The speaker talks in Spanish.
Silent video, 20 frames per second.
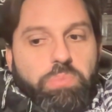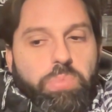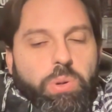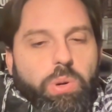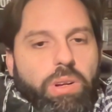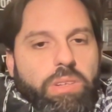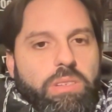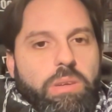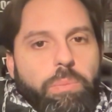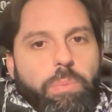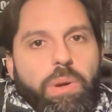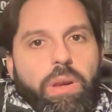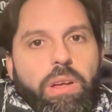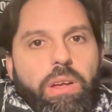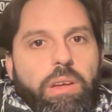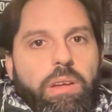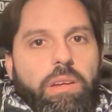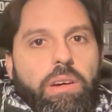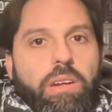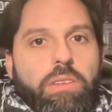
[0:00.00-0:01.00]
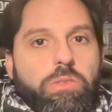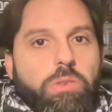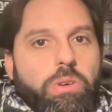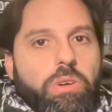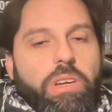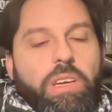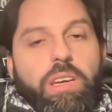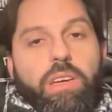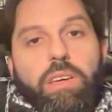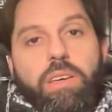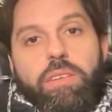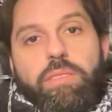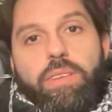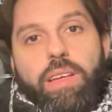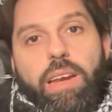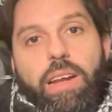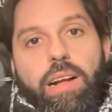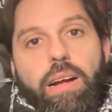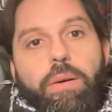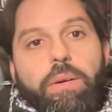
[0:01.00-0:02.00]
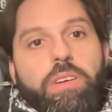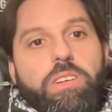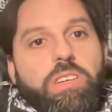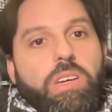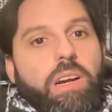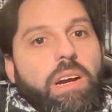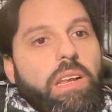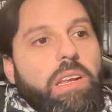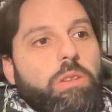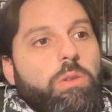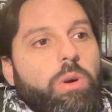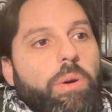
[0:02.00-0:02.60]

por una simple razón, que es que Sara acaba de llegar